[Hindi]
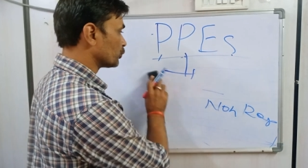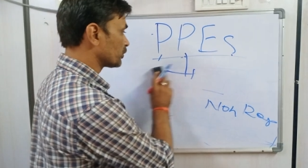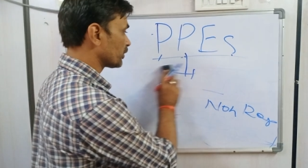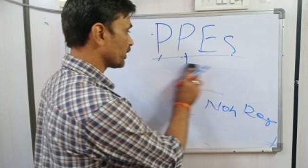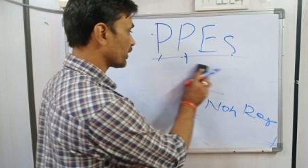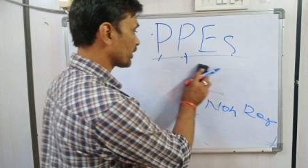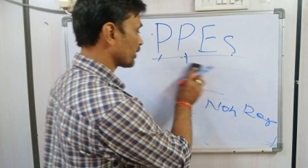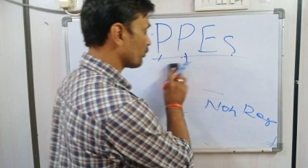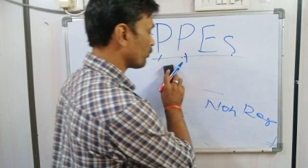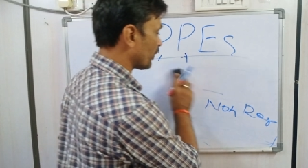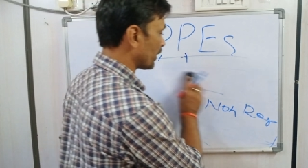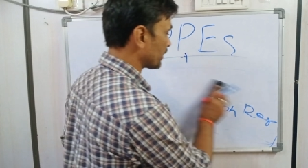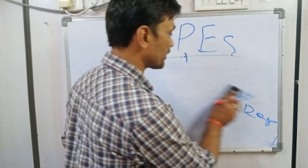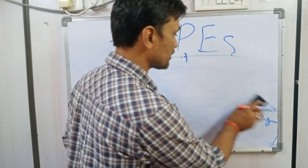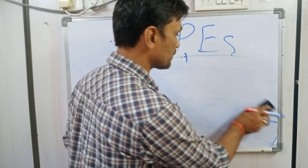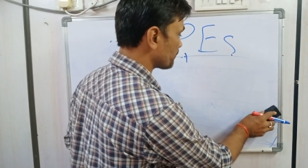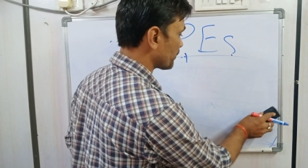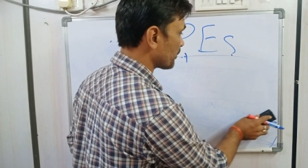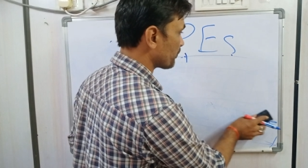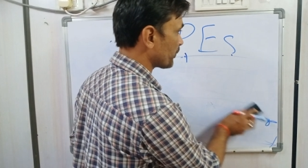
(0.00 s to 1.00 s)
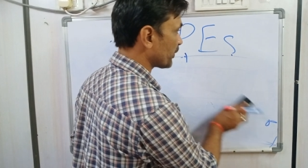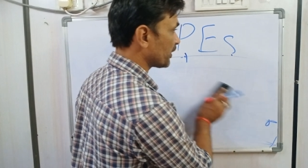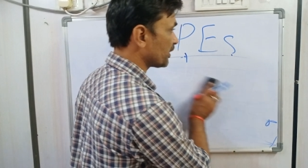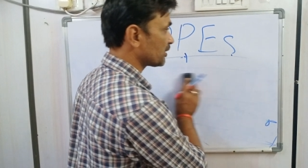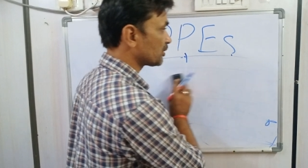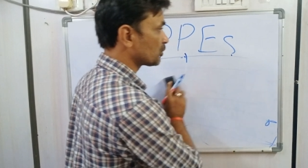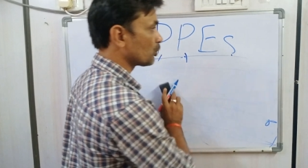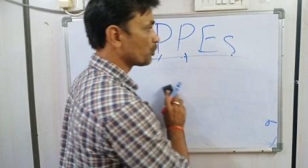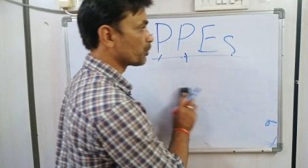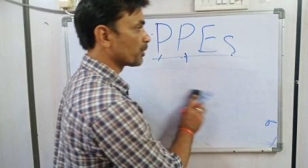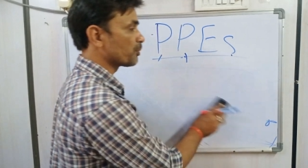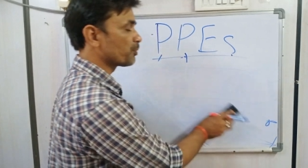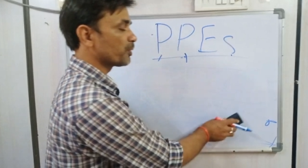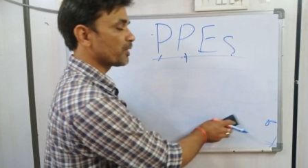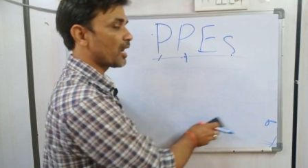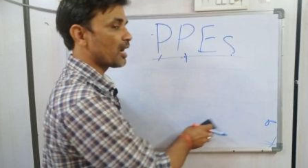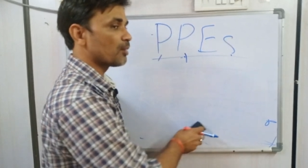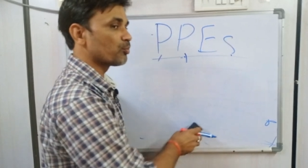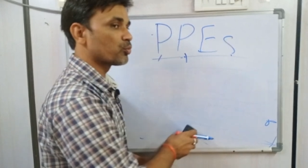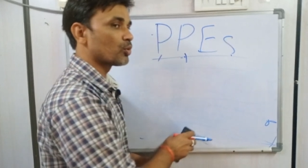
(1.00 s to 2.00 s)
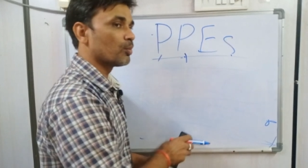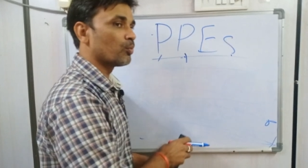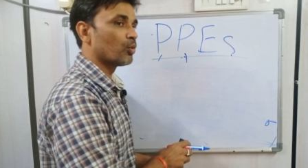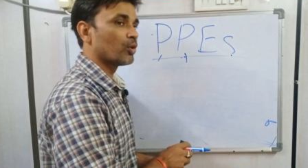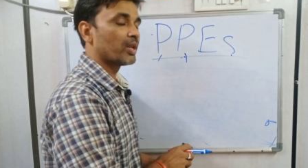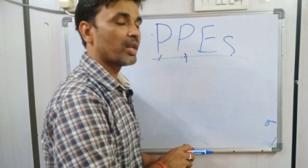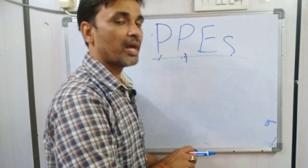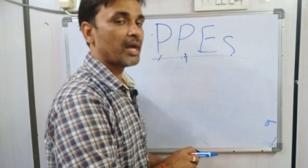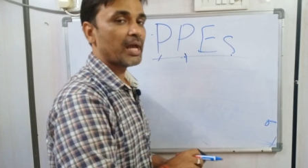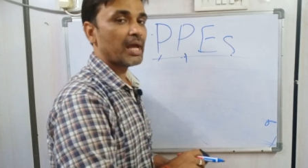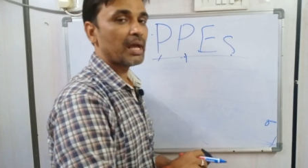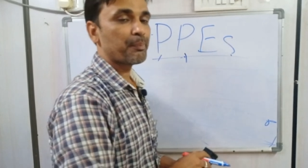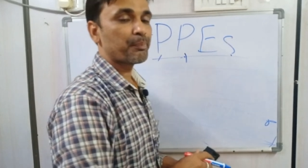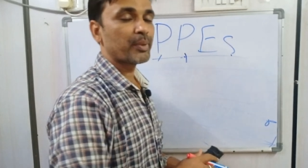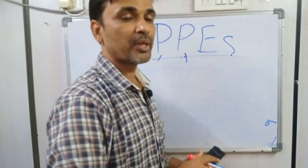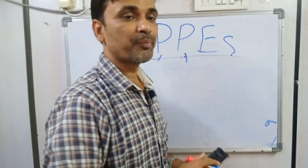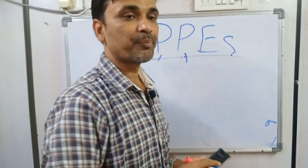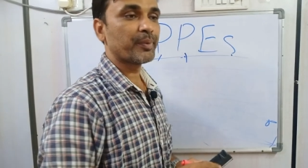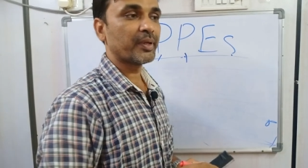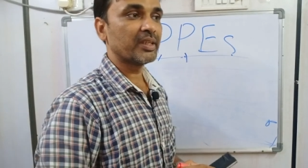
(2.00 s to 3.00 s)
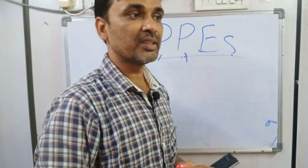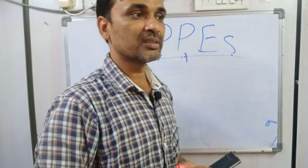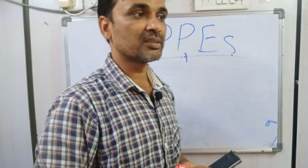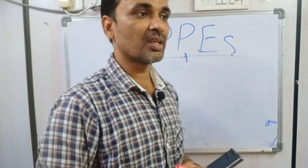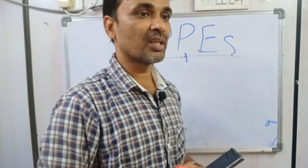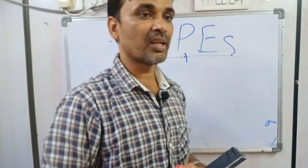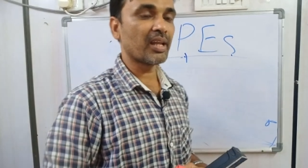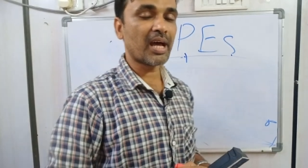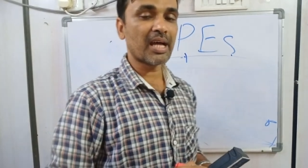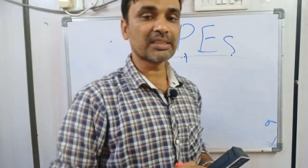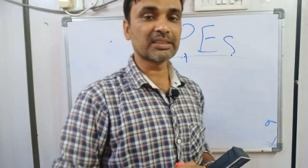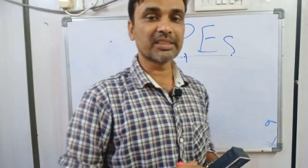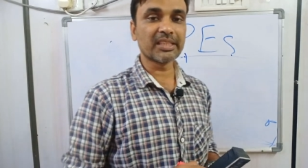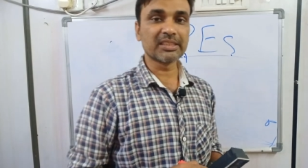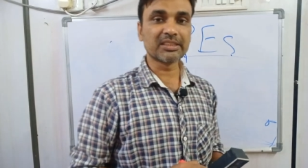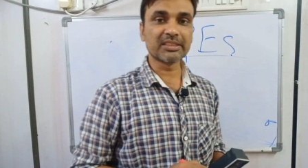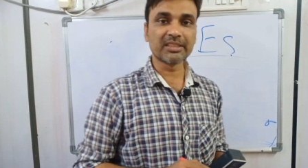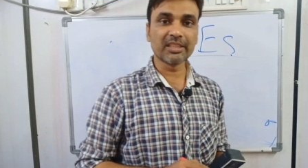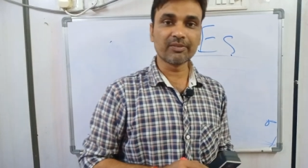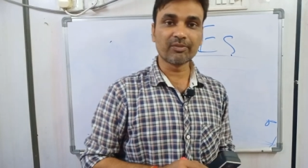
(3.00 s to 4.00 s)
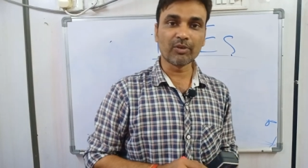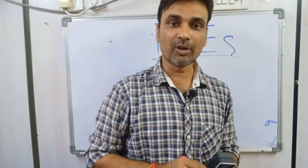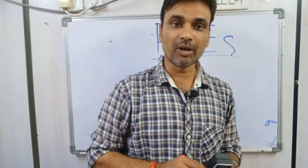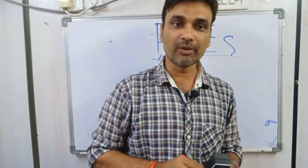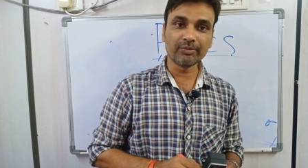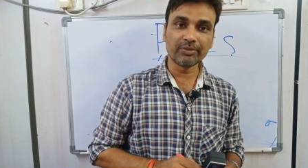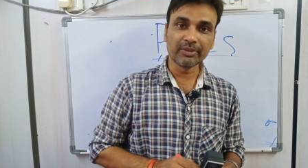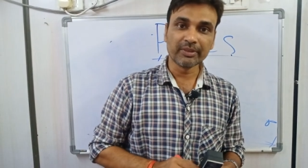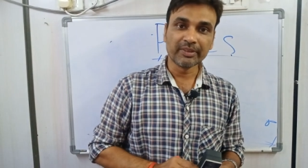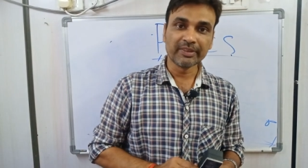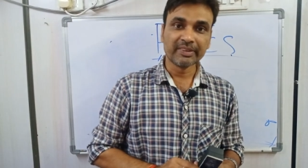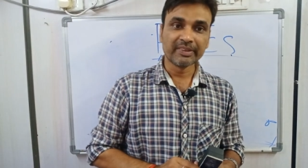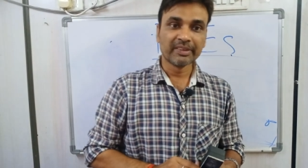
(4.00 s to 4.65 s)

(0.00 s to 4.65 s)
पूछे कि व्हाट इज पीपीज तो पीपी आपको बोलना है पीपी इज द लास्ट स्टेप ऑफ